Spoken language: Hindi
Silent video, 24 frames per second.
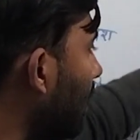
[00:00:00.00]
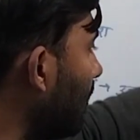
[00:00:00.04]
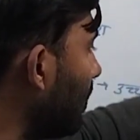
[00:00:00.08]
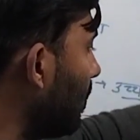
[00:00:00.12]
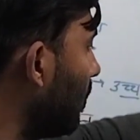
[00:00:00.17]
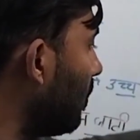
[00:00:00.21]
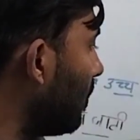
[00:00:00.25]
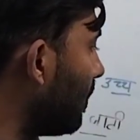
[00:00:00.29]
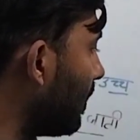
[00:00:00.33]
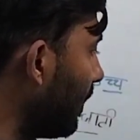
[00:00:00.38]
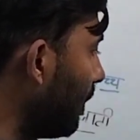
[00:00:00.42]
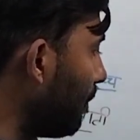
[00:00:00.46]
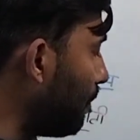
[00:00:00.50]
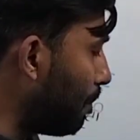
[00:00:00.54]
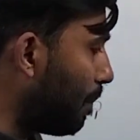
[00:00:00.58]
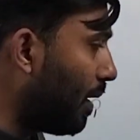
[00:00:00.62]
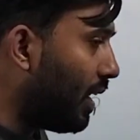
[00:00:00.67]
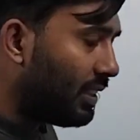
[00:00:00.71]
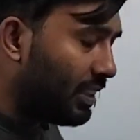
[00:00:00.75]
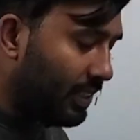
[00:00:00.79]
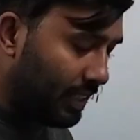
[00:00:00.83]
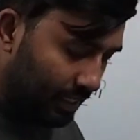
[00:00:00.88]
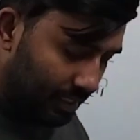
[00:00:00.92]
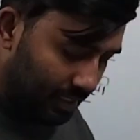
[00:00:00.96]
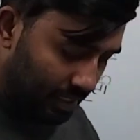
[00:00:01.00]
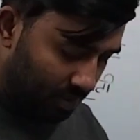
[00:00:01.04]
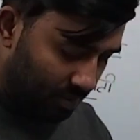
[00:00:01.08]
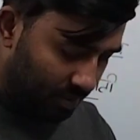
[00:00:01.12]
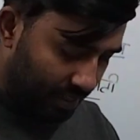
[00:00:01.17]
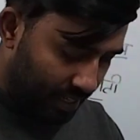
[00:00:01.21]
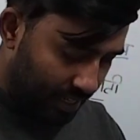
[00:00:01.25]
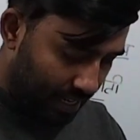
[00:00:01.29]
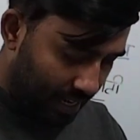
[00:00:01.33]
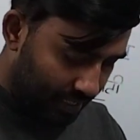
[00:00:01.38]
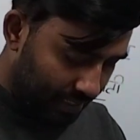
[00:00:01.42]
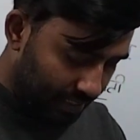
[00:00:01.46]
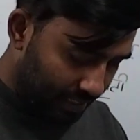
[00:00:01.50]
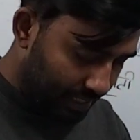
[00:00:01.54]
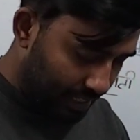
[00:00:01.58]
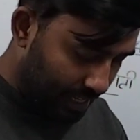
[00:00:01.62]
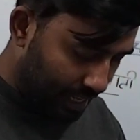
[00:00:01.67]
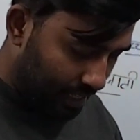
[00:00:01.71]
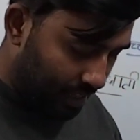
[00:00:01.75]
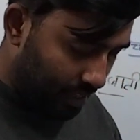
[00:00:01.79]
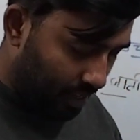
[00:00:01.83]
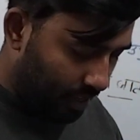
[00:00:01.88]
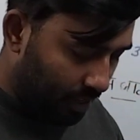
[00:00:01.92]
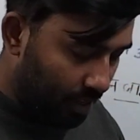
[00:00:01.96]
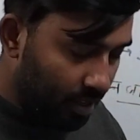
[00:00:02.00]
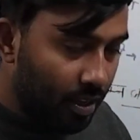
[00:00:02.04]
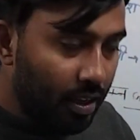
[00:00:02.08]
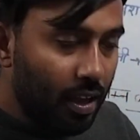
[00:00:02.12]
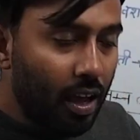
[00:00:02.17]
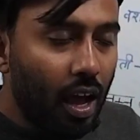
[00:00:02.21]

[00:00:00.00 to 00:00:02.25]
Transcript: तक टोटल पांच राजाओं ने राज किया था